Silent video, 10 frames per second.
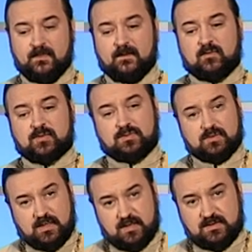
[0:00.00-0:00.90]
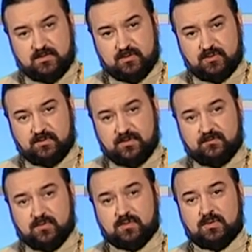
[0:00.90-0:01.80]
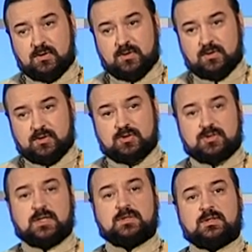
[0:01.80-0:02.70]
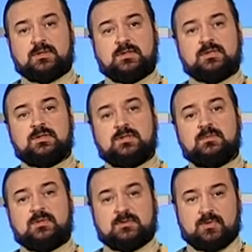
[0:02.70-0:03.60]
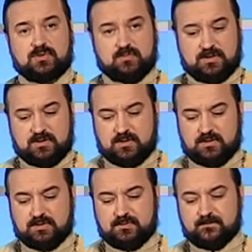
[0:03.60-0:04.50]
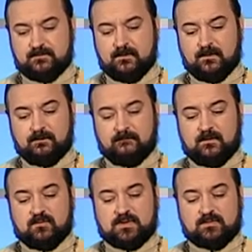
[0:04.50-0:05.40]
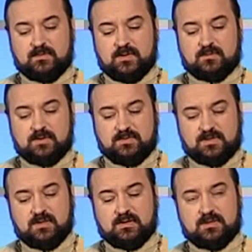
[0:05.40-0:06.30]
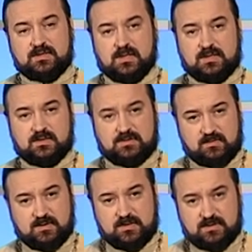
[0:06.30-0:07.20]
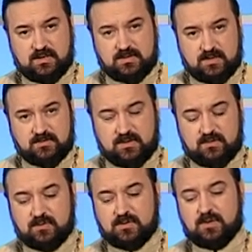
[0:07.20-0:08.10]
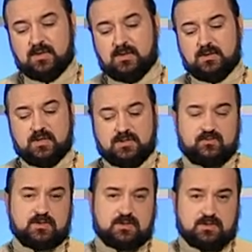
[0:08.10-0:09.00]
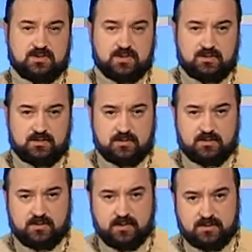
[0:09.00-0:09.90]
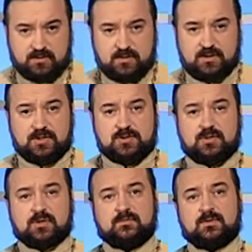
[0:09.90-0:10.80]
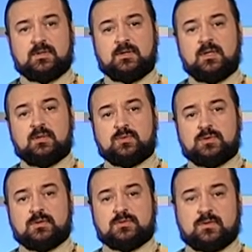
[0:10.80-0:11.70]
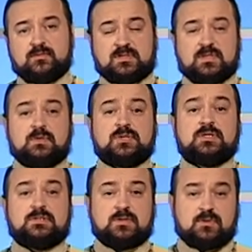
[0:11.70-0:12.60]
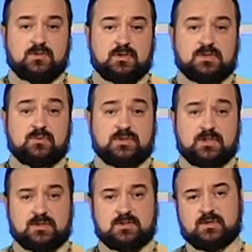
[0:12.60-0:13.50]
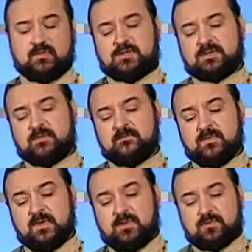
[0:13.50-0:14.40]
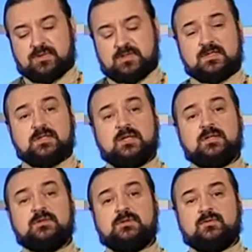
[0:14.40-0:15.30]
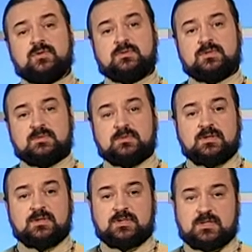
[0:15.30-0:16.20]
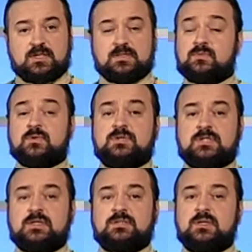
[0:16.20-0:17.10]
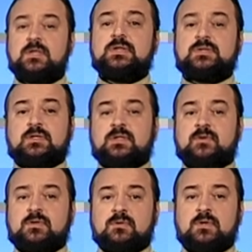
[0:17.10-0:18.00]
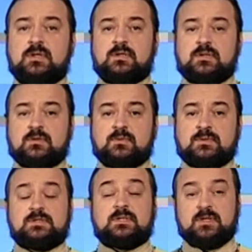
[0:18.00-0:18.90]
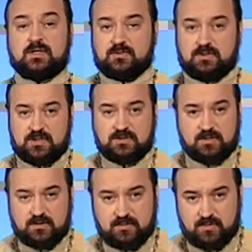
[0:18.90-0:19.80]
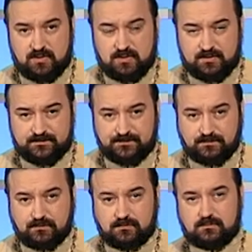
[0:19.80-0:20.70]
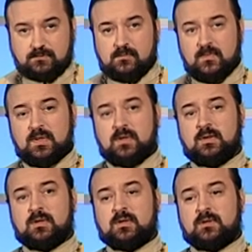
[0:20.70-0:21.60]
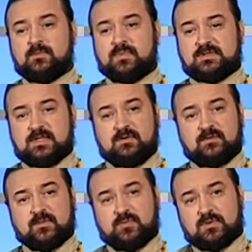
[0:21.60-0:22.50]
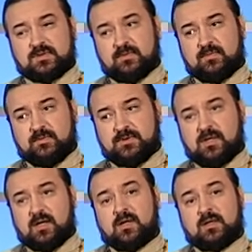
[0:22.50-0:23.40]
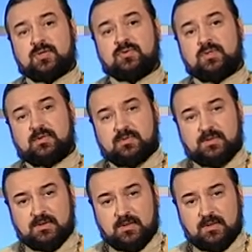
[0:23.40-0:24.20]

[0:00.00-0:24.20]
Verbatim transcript: А вот сухая земля будет пить воду э, жадно, ненасытимо и с большой благодарностью. И вот к моменту написания «Экклезиаста», сам «Экклезиаст», сам Соломон, и, очевидно, целый э, ряд книжников и мудрецов, и сама жизнь народная, само сердце человеческое, уже дозрело до того, что земные счастья, земное счастье человеку э, настоящего счастья дать не может. Э, поставлен вопрос, как бы вообще, а хорошо ли быть,